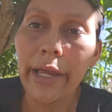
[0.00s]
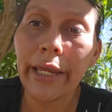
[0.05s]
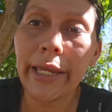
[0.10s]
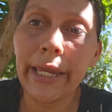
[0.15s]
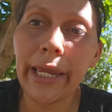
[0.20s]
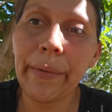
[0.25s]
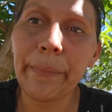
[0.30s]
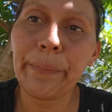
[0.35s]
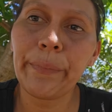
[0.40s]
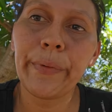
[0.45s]

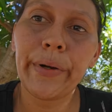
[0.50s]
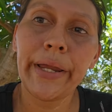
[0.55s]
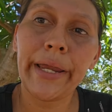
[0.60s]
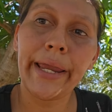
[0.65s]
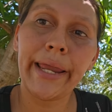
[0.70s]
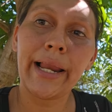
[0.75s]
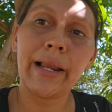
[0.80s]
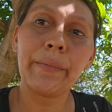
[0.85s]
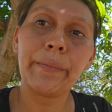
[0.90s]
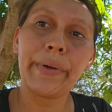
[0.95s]
que pues
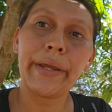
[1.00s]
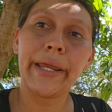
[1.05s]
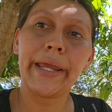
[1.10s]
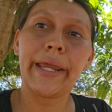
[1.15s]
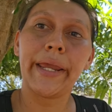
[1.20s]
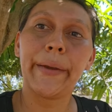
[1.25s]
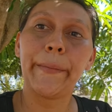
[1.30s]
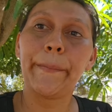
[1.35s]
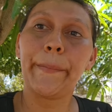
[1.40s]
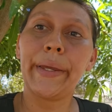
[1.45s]
él
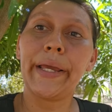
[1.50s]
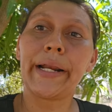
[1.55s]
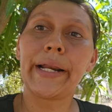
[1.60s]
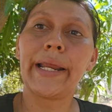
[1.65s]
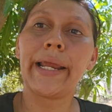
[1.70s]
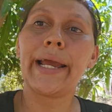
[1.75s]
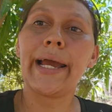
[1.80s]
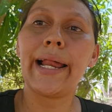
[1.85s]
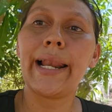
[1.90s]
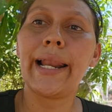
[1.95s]
me, me
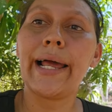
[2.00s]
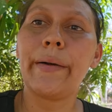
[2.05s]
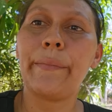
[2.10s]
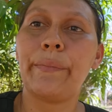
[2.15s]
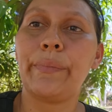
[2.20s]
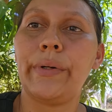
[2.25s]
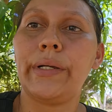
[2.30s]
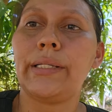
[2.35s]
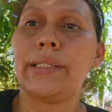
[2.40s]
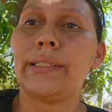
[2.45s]
regala
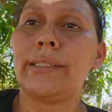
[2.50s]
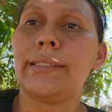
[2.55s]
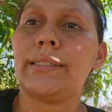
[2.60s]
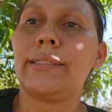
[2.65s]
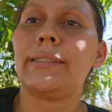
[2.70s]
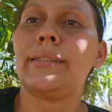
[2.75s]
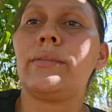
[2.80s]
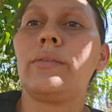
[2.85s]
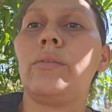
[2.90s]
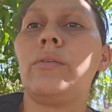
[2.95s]

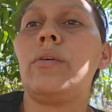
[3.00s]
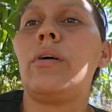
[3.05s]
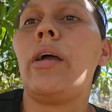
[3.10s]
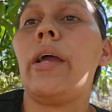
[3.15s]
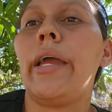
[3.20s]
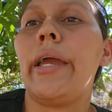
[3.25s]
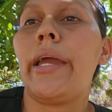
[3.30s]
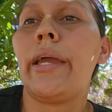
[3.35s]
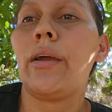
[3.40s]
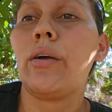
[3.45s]
pues
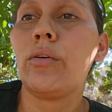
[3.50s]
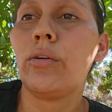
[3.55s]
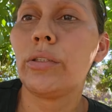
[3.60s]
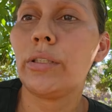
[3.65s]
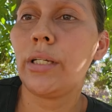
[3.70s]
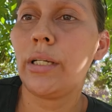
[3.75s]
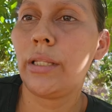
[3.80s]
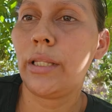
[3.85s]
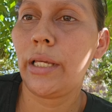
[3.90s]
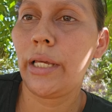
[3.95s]
eh,
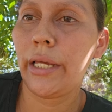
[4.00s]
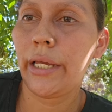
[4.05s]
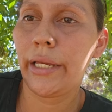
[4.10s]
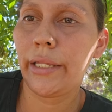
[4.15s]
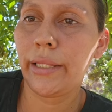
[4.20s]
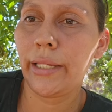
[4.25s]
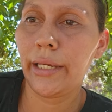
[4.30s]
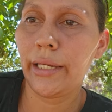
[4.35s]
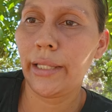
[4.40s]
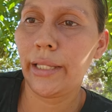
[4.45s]
cosas de,
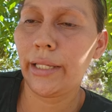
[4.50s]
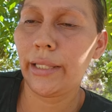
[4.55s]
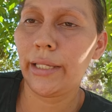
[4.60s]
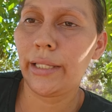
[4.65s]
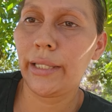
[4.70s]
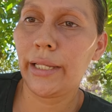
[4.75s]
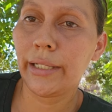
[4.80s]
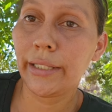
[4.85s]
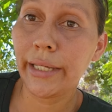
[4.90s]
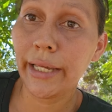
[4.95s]

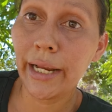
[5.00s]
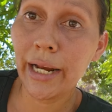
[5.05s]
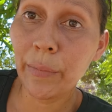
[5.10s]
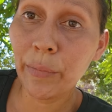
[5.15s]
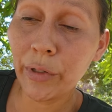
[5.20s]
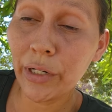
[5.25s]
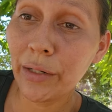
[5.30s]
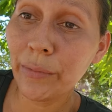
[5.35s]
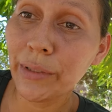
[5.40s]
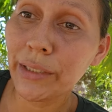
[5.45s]
del Día del
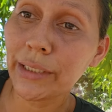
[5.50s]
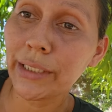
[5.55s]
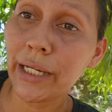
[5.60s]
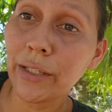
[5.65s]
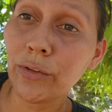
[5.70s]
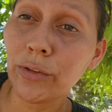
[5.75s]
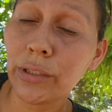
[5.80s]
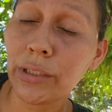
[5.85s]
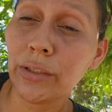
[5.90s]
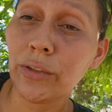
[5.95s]
Amor y la Amistad,
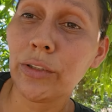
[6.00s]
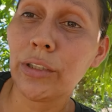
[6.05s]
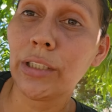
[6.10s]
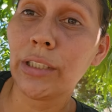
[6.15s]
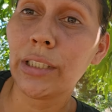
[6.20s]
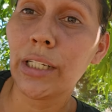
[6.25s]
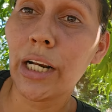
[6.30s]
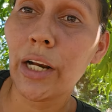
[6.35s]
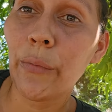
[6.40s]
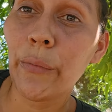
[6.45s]
no sé si
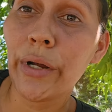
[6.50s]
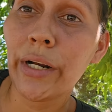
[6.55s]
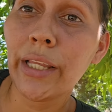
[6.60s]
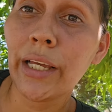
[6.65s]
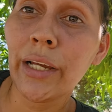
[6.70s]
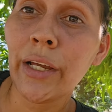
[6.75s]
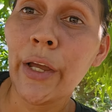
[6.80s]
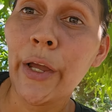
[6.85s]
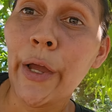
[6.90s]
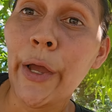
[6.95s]
ustedes se
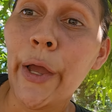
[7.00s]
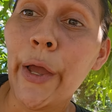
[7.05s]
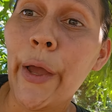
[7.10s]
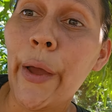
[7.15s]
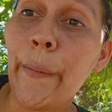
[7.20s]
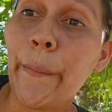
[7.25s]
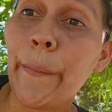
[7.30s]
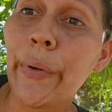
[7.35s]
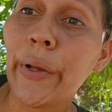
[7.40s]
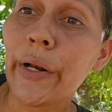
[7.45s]
recuerdan,
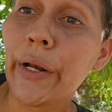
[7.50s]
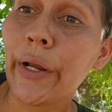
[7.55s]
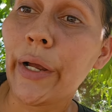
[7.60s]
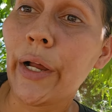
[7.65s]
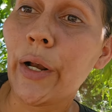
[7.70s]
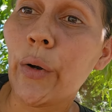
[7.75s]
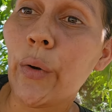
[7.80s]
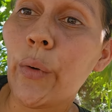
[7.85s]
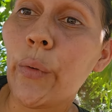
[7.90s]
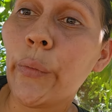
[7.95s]
me
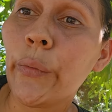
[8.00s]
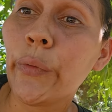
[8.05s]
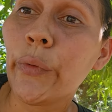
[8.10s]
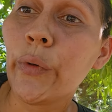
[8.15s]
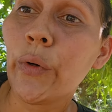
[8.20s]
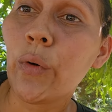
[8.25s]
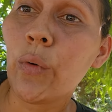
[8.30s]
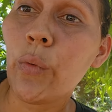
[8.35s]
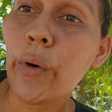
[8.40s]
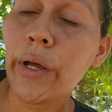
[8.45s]
regaló
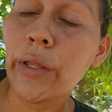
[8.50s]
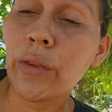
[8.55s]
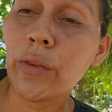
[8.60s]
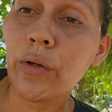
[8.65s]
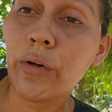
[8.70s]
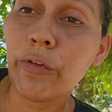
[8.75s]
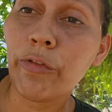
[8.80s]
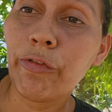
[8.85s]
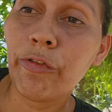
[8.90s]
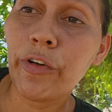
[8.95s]
uno
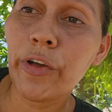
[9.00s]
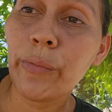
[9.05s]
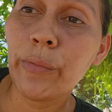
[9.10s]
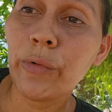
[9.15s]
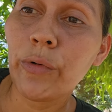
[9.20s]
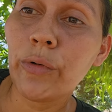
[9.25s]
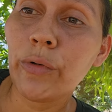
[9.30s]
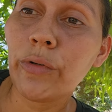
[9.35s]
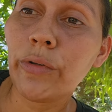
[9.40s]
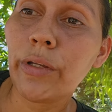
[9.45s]
cuando
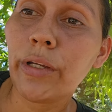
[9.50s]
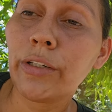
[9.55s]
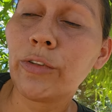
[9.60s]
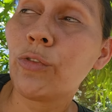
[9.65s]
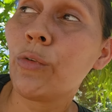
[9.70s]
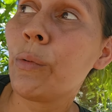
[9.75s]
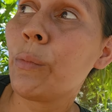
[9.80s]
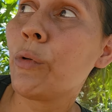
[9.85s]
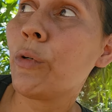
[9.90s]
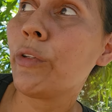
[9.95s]
fuimos donde
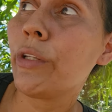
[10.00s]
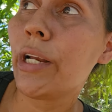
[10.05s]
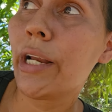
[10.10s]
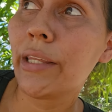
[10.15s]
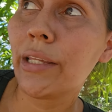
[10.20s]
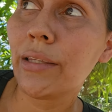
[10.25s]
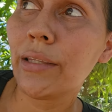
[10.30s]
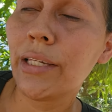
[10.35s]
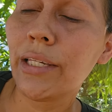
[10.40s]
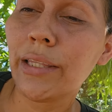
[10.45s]
estuvimos donde la
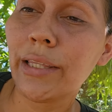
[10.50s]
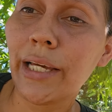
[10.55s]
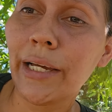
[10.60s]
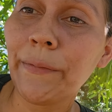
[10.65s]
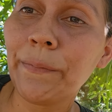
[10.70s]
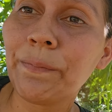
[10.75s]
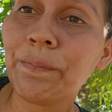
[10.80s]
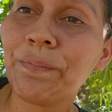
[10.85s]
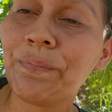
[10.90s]
Dinita.